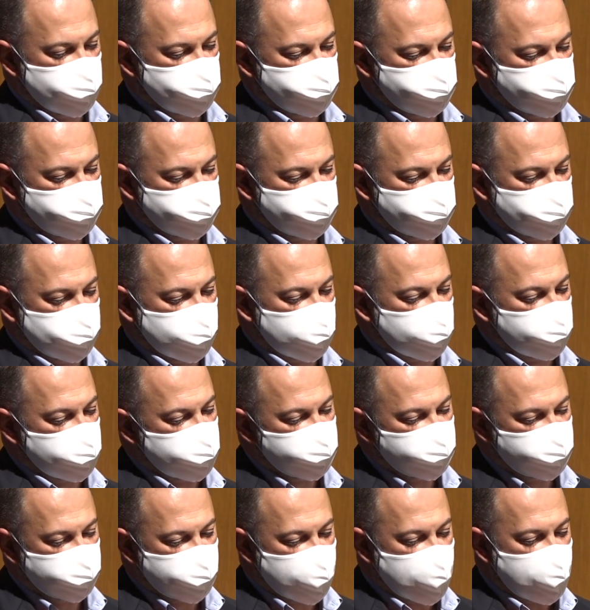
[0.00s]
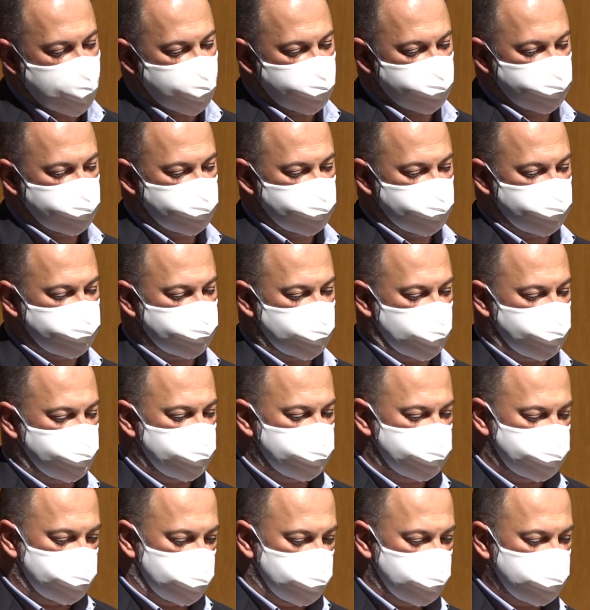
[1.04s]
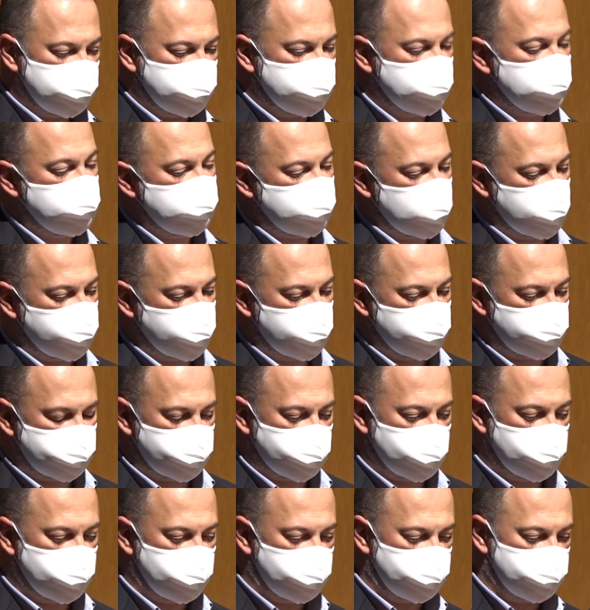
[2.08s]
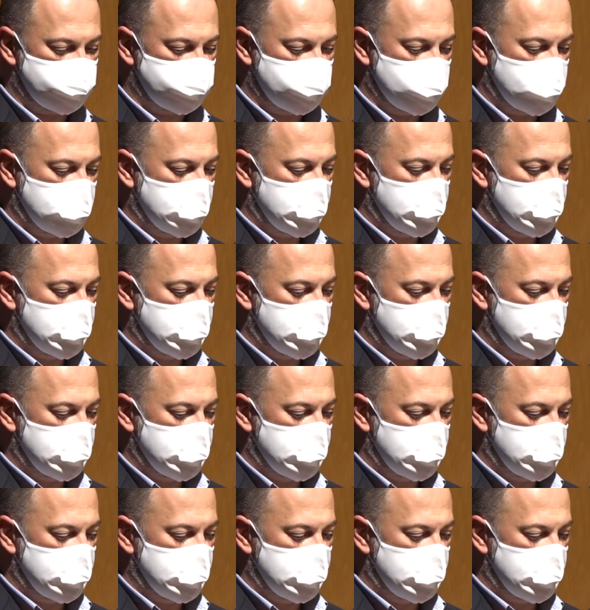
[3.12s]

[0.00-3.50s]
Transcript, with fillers: as credenciais e as intervenções